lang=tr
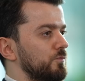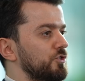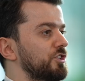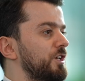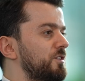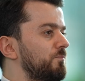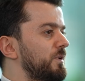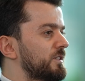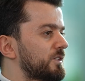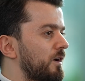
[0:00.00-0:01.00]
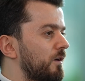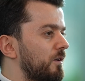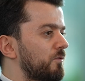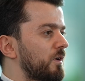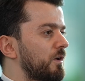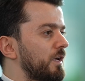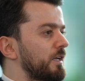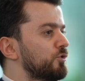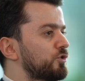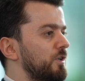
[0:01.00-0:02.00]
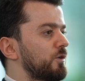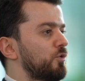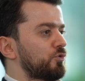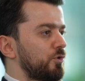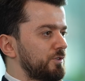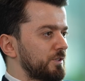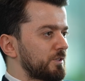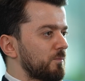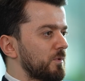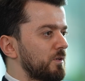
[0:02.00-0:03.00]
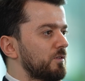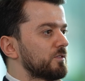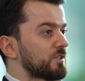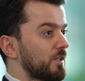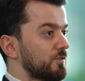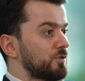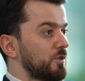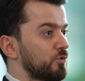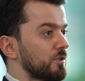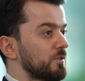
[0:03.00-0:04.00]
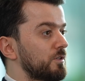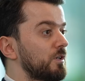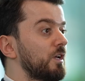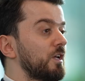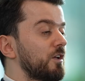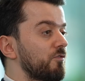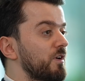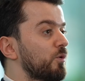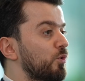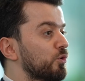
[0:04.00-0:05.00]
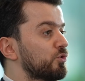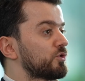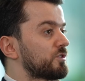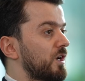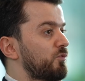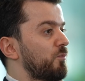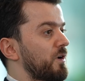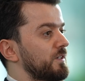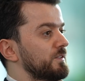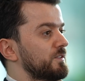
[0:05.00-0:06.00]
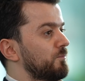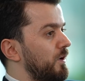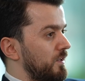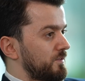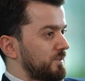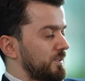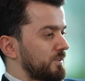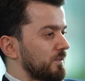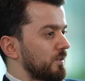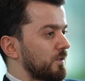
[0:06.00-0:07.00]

Şirketin bilgisayarları ve endüstriyel kontrol sistemleri saldırıya uğradı ve 30 trafo merkezinin bağlantısı kesildi.